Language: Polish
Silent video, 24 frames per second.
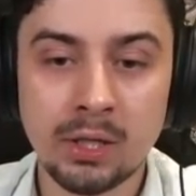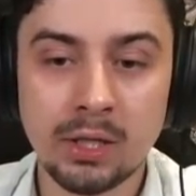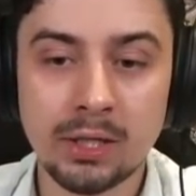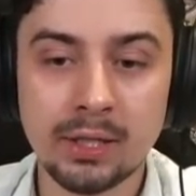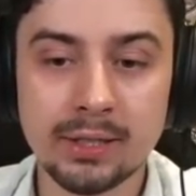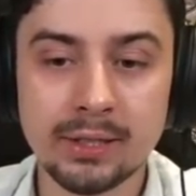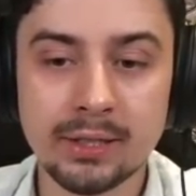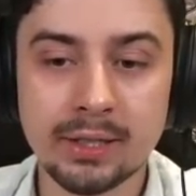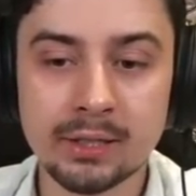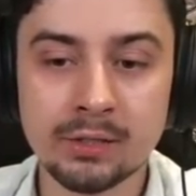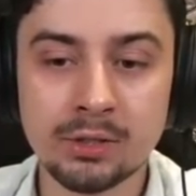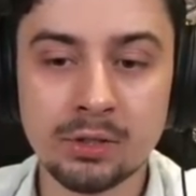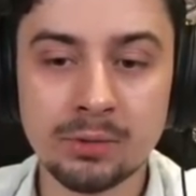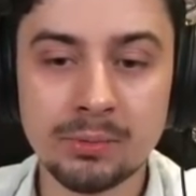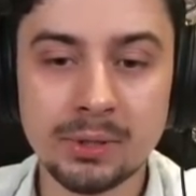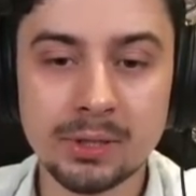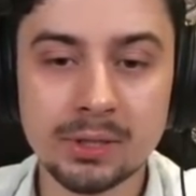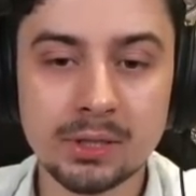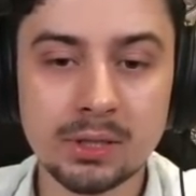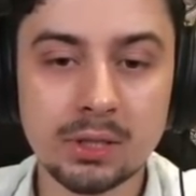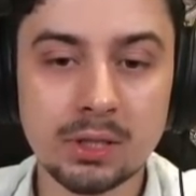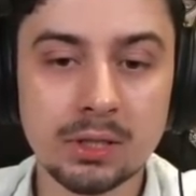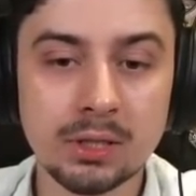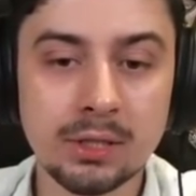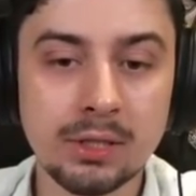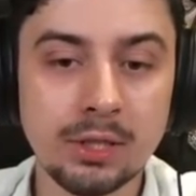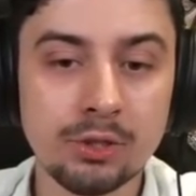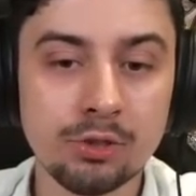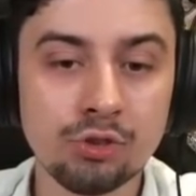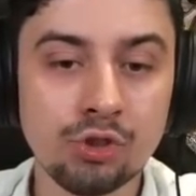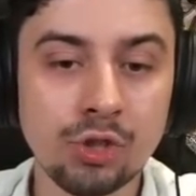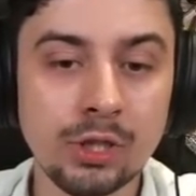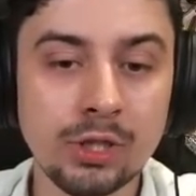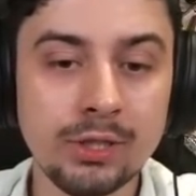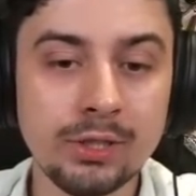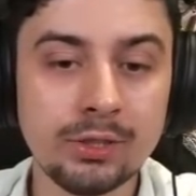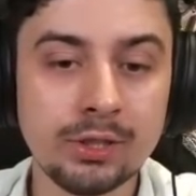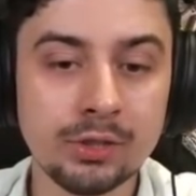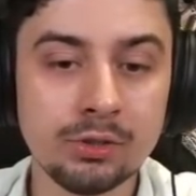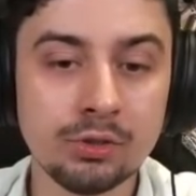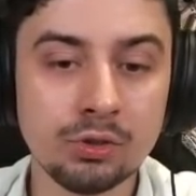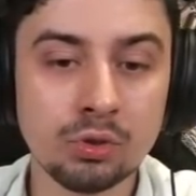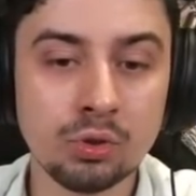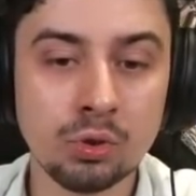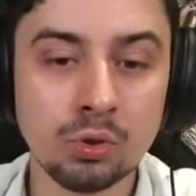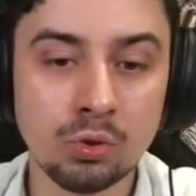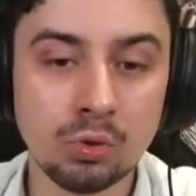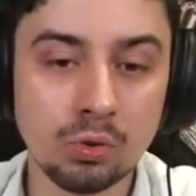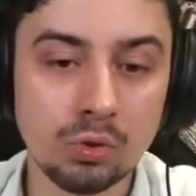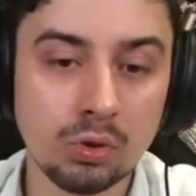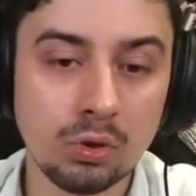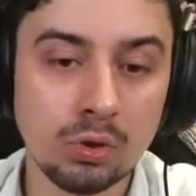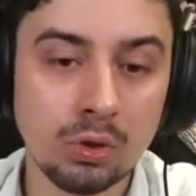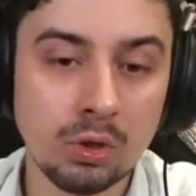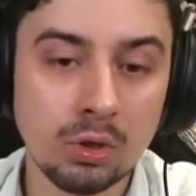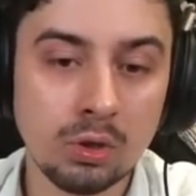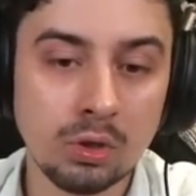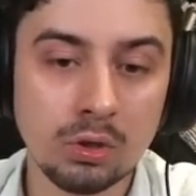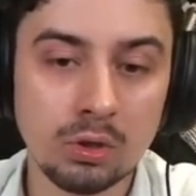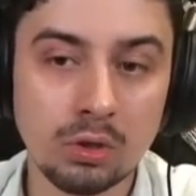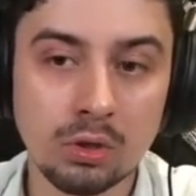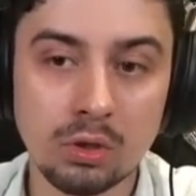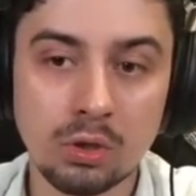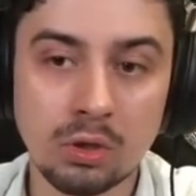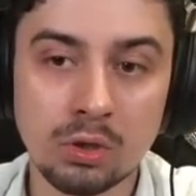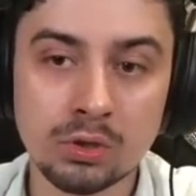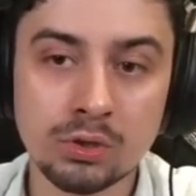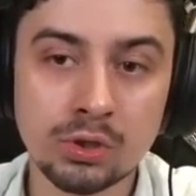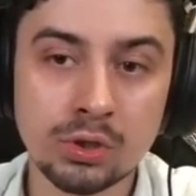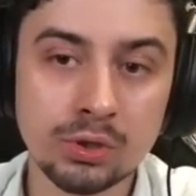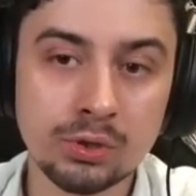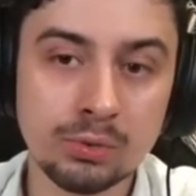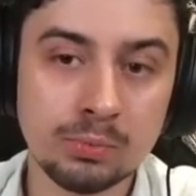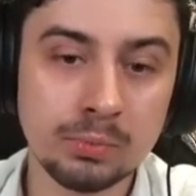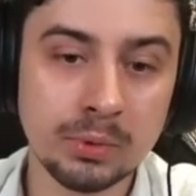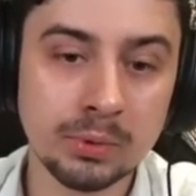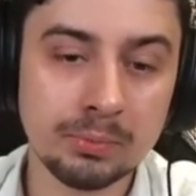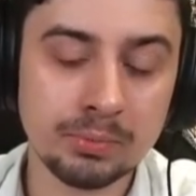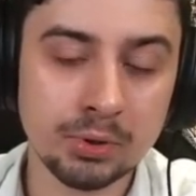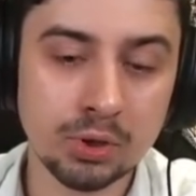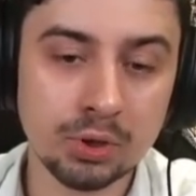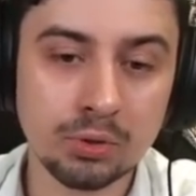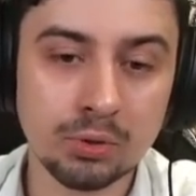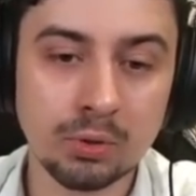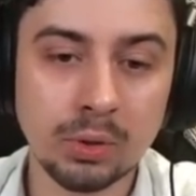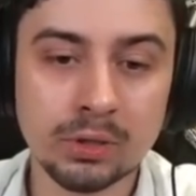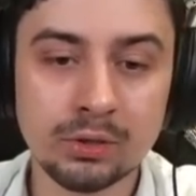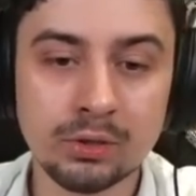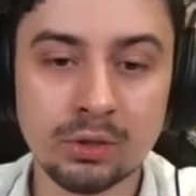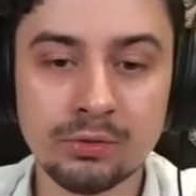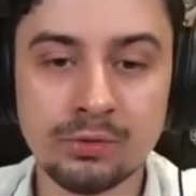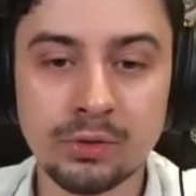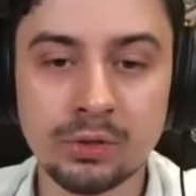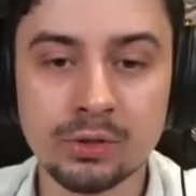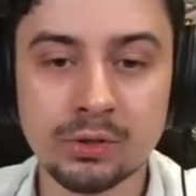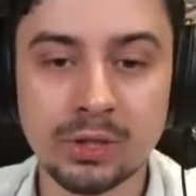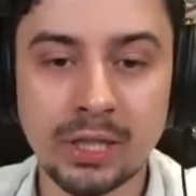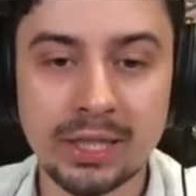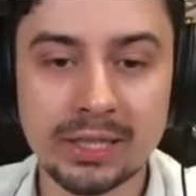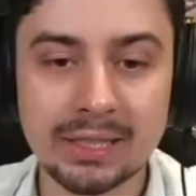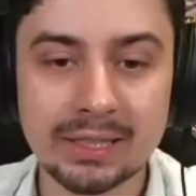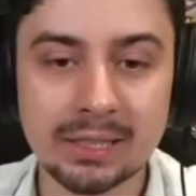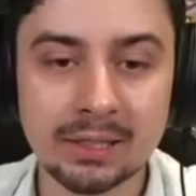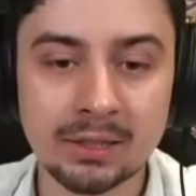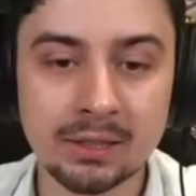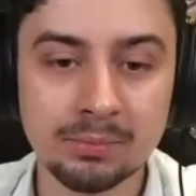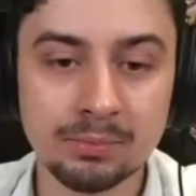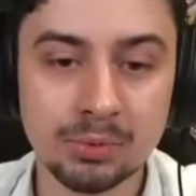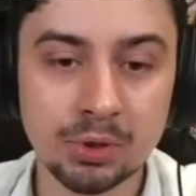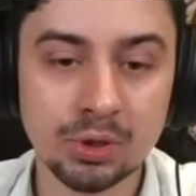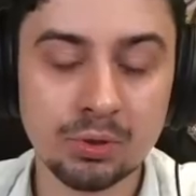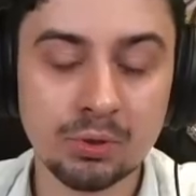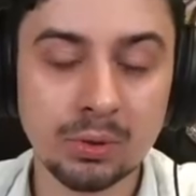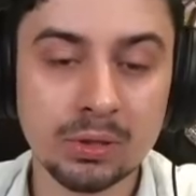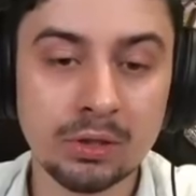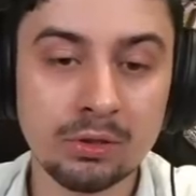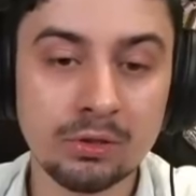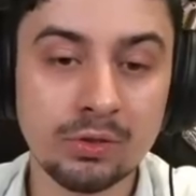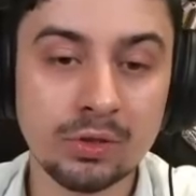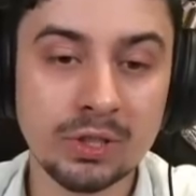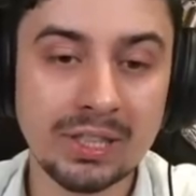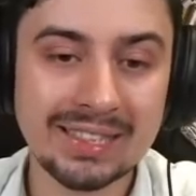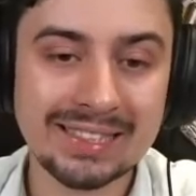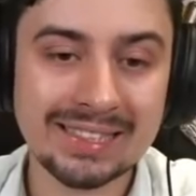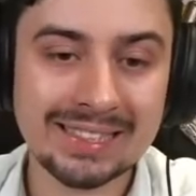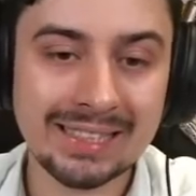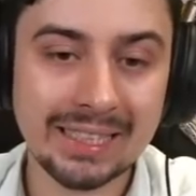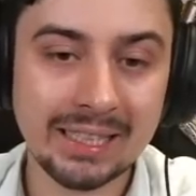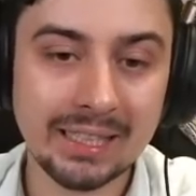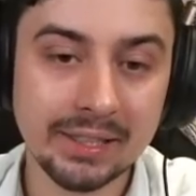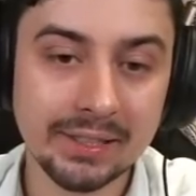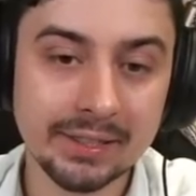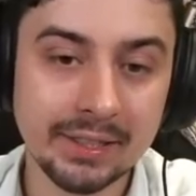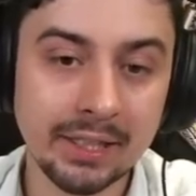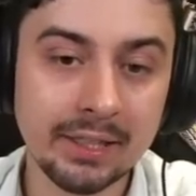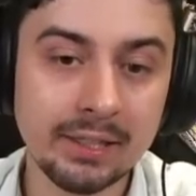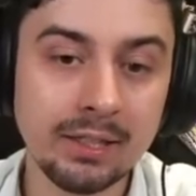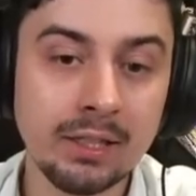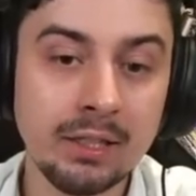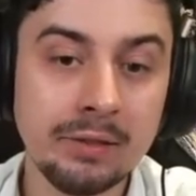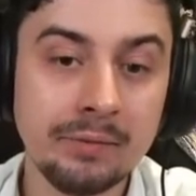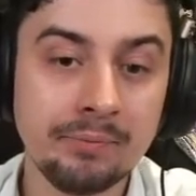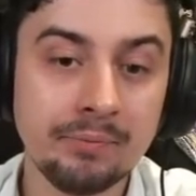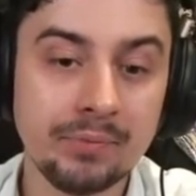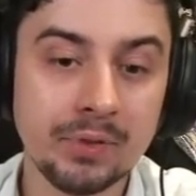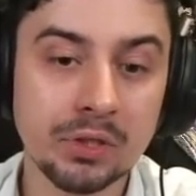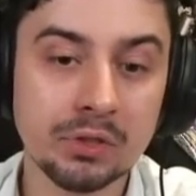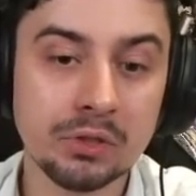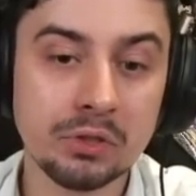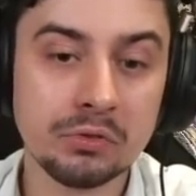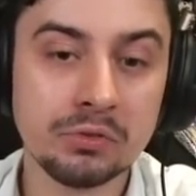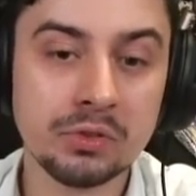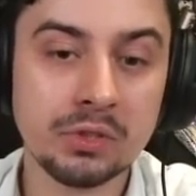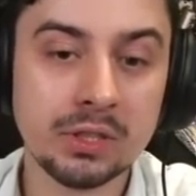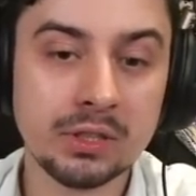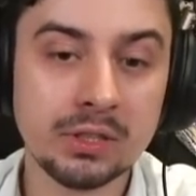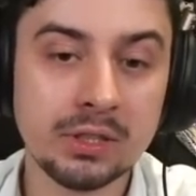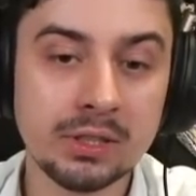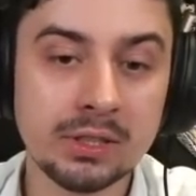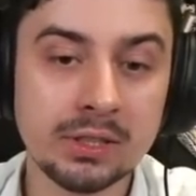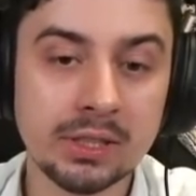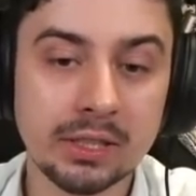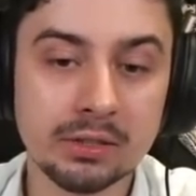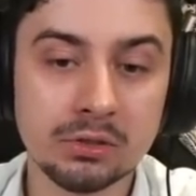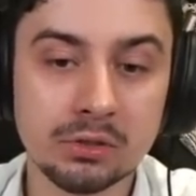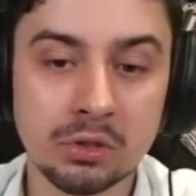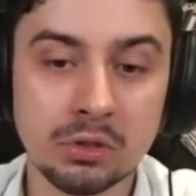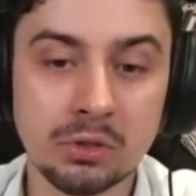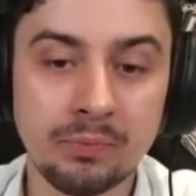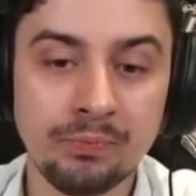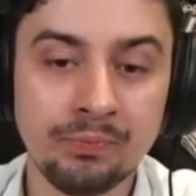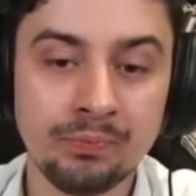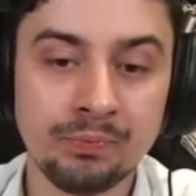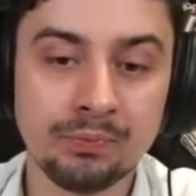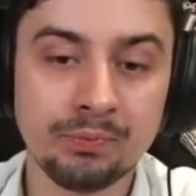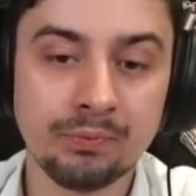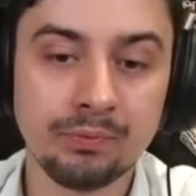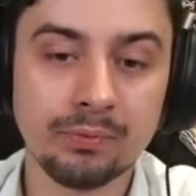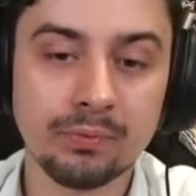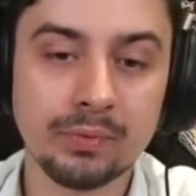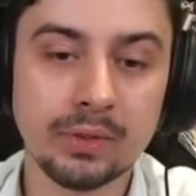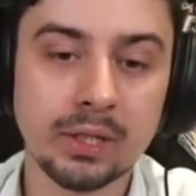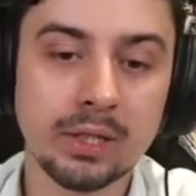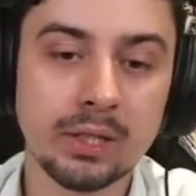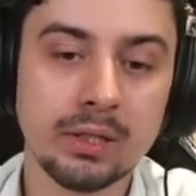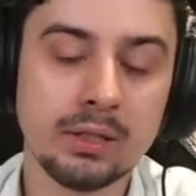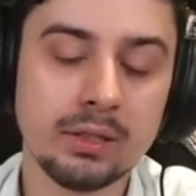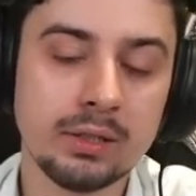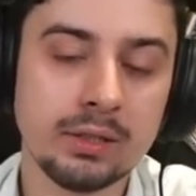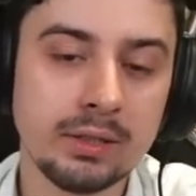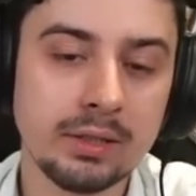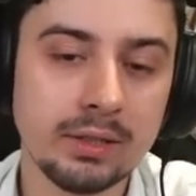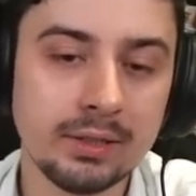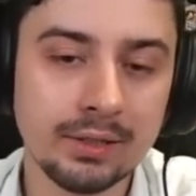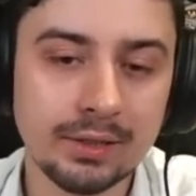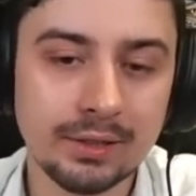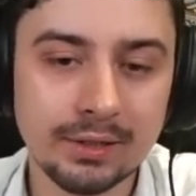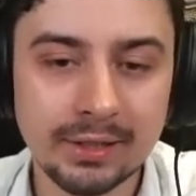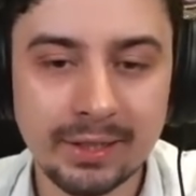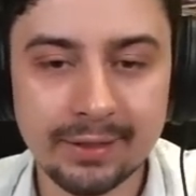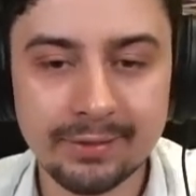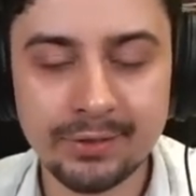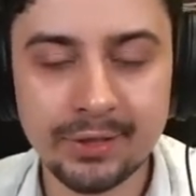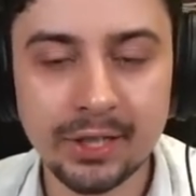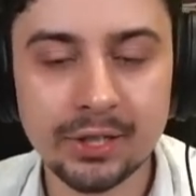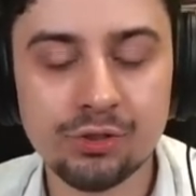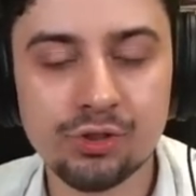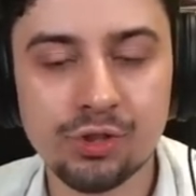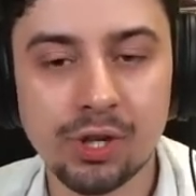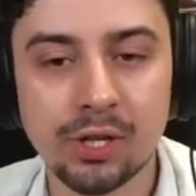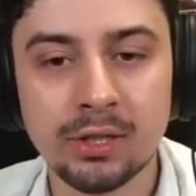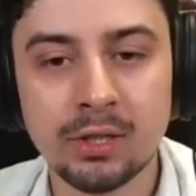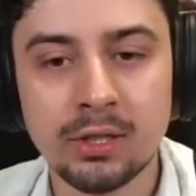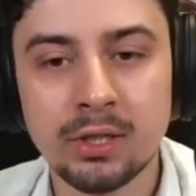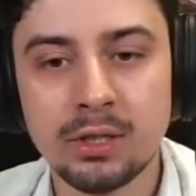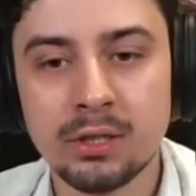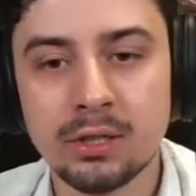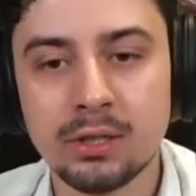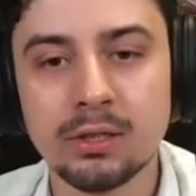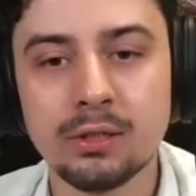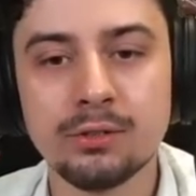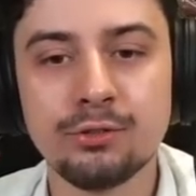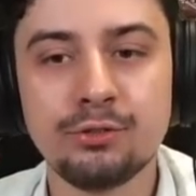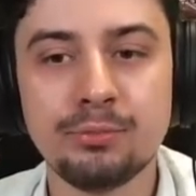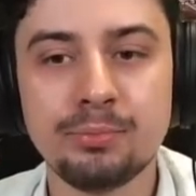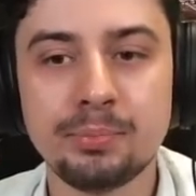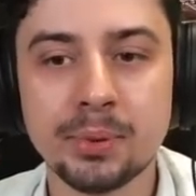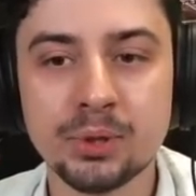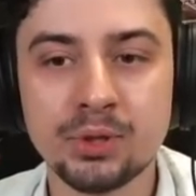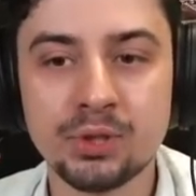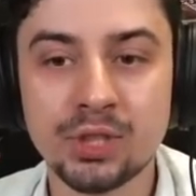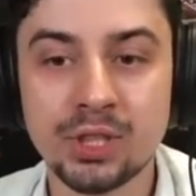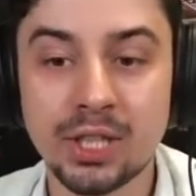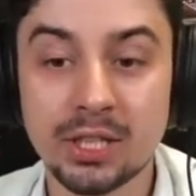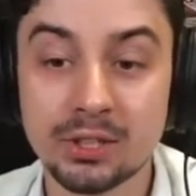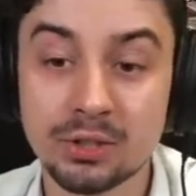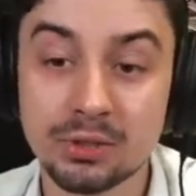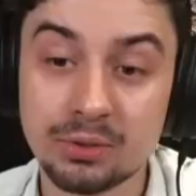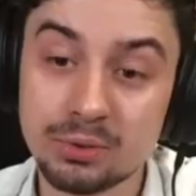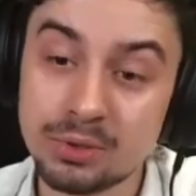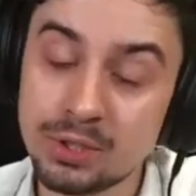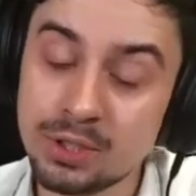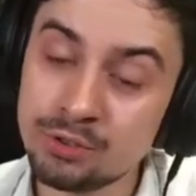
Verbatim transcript: E, natomiast jeżeli ten król e, odszedłby przykładowo na, e, przykładowo na C1, no to wtedy za to mm, ta wieża w potrzasku.